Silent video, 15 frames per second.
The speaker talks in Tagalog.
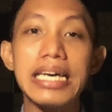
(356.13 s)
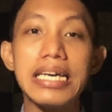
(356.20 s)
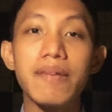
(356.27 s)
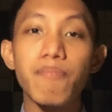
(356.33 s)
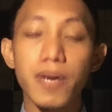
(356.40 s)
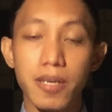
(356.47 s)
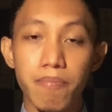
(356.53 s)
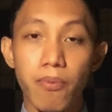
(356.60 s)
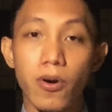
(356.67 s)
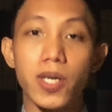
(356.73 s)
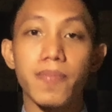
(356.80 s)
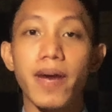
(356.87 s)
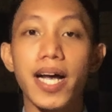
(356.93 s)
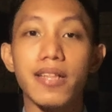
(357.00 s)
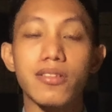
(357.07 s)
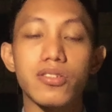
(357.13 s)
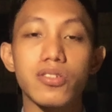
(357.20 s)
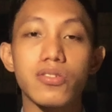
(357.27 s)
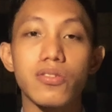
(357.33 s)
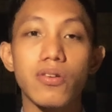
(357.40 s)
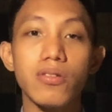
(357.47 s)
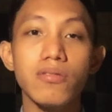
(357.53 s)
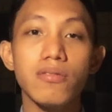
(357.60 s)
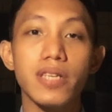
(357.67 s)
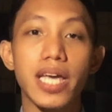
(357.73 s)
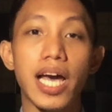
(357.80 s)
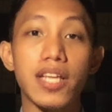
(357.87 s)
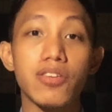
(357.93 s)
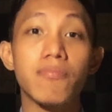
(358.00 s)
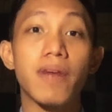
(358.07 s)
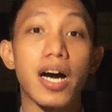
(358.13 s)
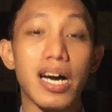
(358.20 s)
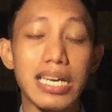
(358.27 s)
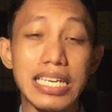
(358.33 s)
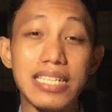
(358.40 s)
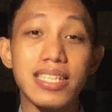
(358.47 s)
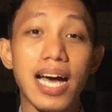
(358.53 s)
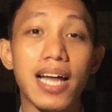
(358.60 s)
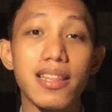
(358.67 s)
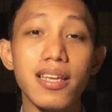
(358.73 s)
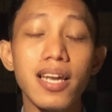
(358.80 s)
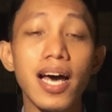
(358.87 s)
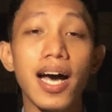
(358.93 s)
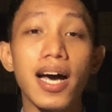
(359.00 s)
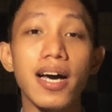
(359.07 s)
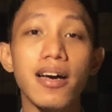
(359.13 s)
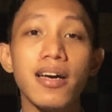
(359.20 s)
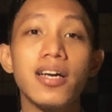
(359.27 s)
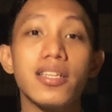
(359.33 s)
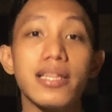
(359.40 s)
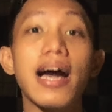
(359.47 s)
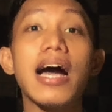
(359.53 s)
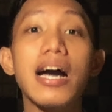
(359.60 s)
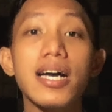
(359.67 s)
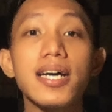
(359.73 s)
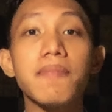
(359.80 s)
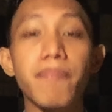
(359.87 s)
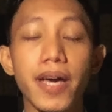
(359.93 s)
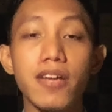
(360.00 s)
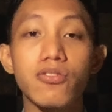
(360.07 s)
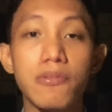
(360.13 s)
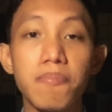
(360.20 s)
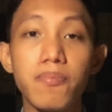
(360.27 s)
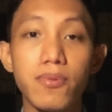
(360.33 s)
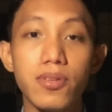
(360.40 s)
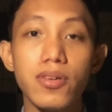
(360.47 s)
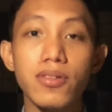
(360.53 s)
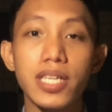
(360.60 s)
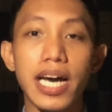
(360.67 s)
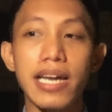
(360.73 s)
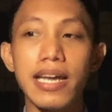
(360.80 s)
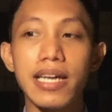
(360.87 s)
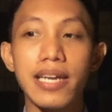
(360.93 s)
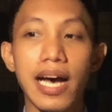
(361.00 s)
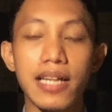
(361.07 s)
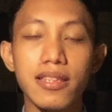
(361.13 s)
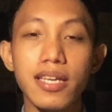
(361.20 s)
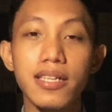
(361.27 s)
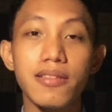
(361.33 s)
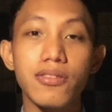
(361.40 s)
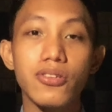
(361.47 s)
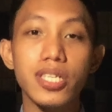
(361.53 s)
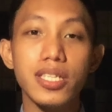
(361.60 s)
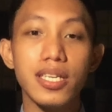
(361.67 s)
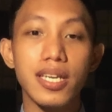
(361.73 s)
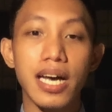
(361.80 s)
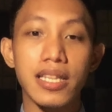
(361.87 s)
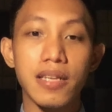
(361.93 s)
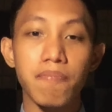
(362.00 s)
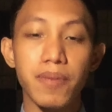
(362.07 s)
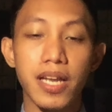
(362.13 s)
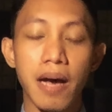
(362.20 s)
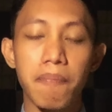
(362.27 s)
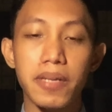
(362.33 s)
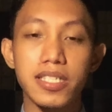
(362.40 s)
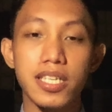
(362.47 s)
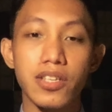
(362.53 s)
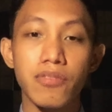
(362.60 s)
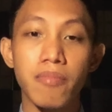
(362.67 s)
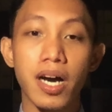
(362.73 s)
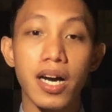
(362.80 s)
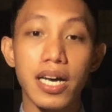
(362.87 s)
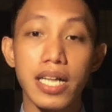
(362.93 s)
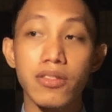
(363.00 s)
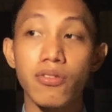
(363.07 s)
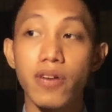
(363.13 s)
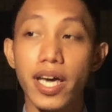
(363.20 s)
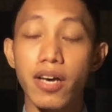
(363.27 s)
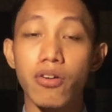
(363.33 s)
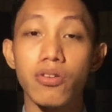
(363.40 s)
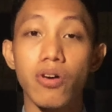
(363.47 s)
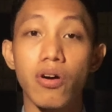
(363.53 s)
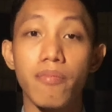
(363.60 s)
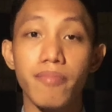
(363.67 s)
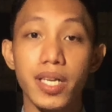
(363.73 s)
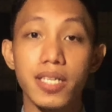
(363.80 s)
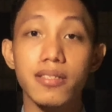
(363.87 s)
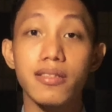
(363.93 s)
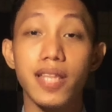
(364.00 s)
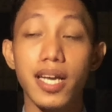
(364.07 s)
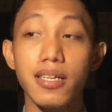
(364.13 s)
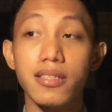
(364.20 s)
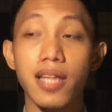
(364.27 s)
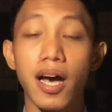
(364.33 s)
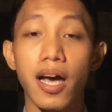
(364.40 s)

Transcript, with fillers: performance, no? Yan yung mga kita nila. Nakakaapekto po yun. Kala natin, no? Hindi natin pinapansin yung mga ganong economic data